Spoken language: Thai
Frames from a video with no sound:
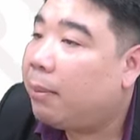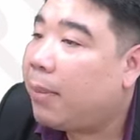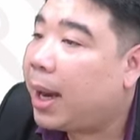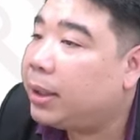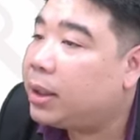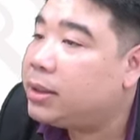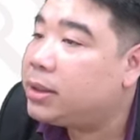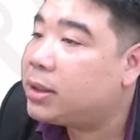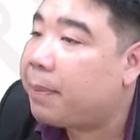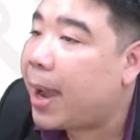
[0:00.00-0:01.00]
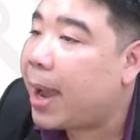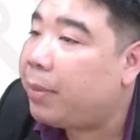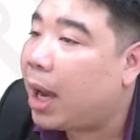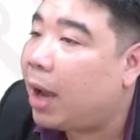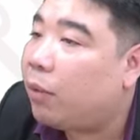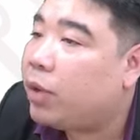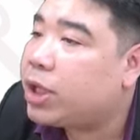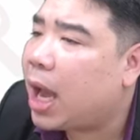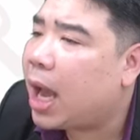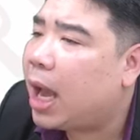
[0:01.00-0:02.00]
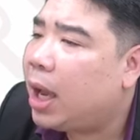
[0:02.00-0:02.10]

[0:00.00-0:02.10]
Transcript: มันขึ้นสแปมค่ะ วิชา